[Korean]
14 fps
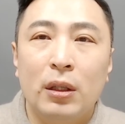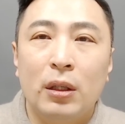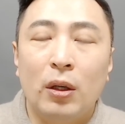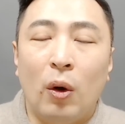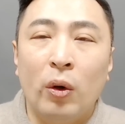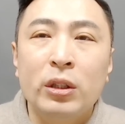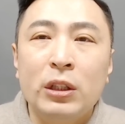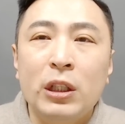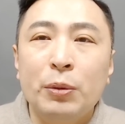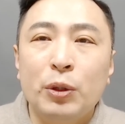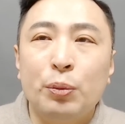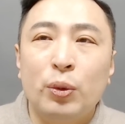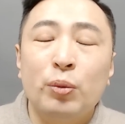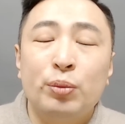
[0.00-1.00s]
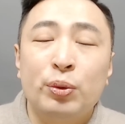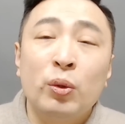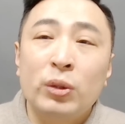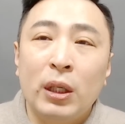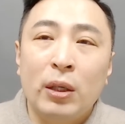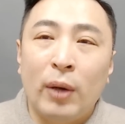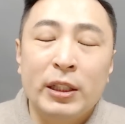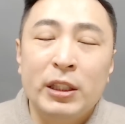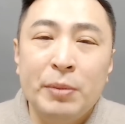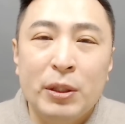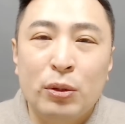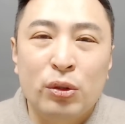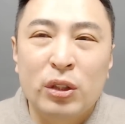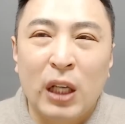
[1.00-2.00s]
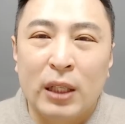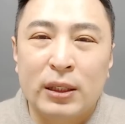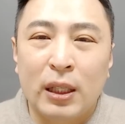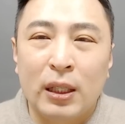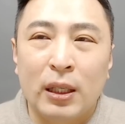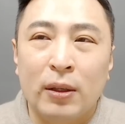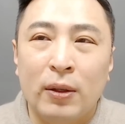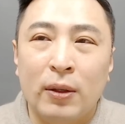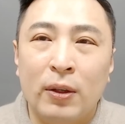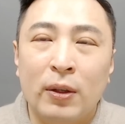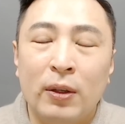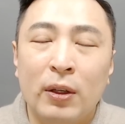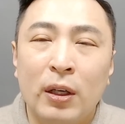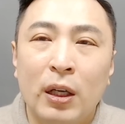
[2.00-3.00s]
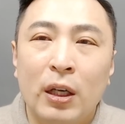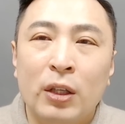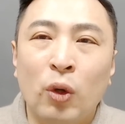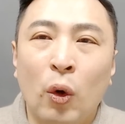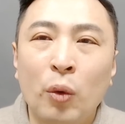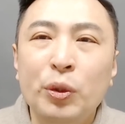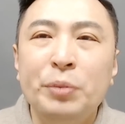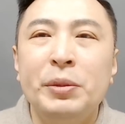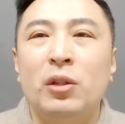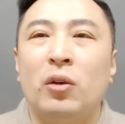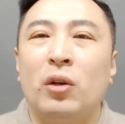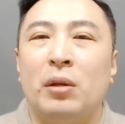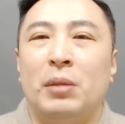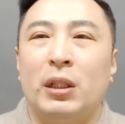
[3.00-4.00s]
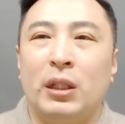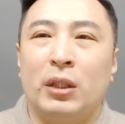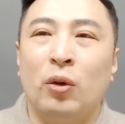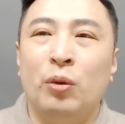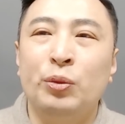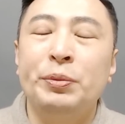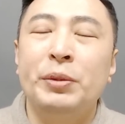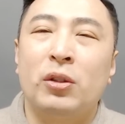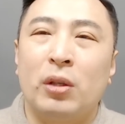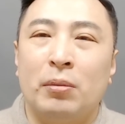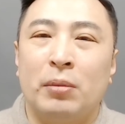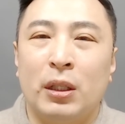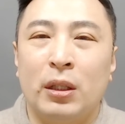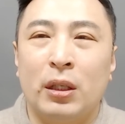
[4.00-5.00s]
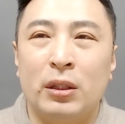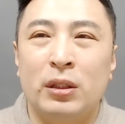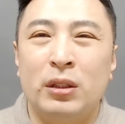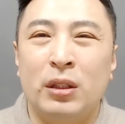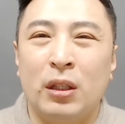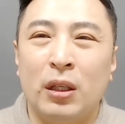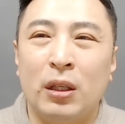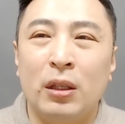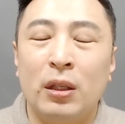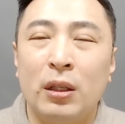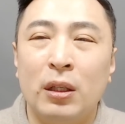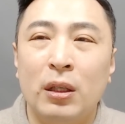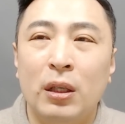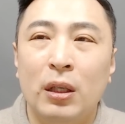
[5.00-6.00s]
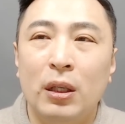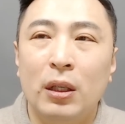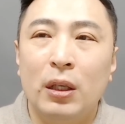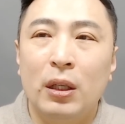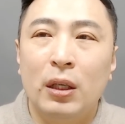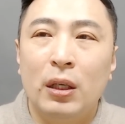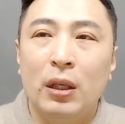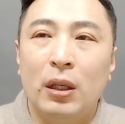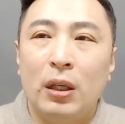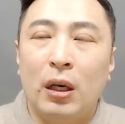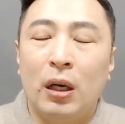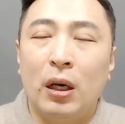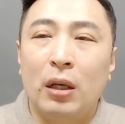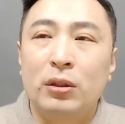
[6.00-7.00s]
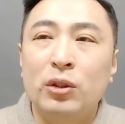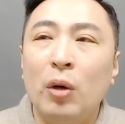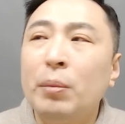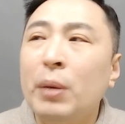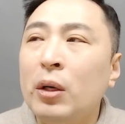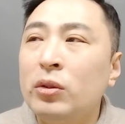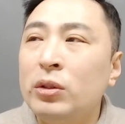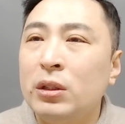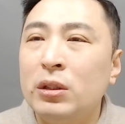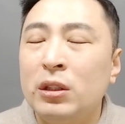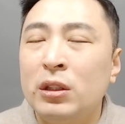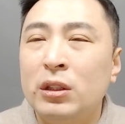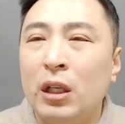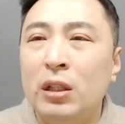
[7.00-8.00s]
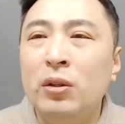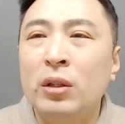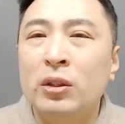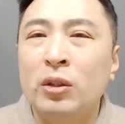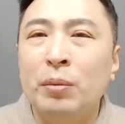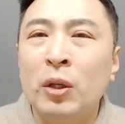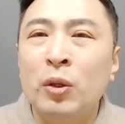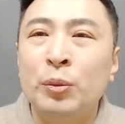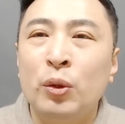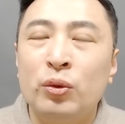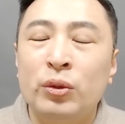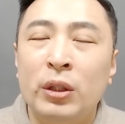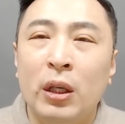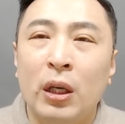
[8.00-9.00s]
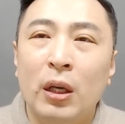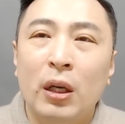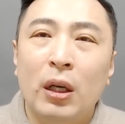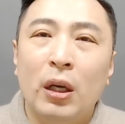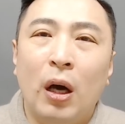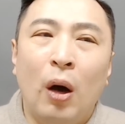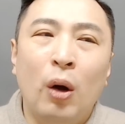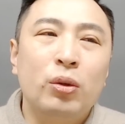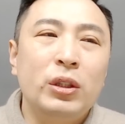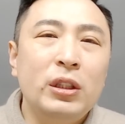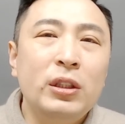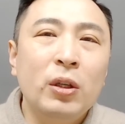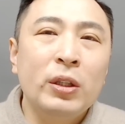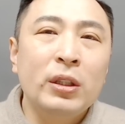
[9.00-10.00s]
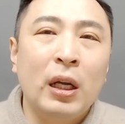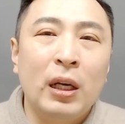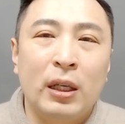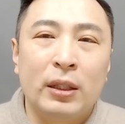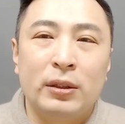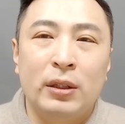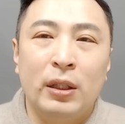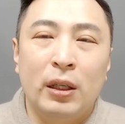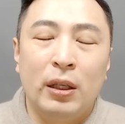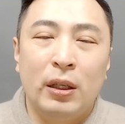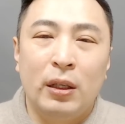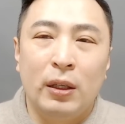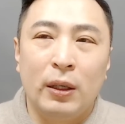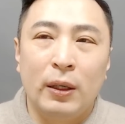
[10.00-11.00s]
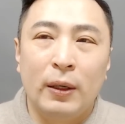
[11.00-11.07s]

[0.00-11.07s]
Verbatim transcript: 어릴 때부터 보통 부동산에 관심이 있고 그러지 않잖아요. 너무 힘들 거란 말이야. 너무 힘들 거란 말이야, 진짜. 아, 그 천만 원씩 진짜 1년에 천만 원 모으는데 아우 그 2억이 날라갔는데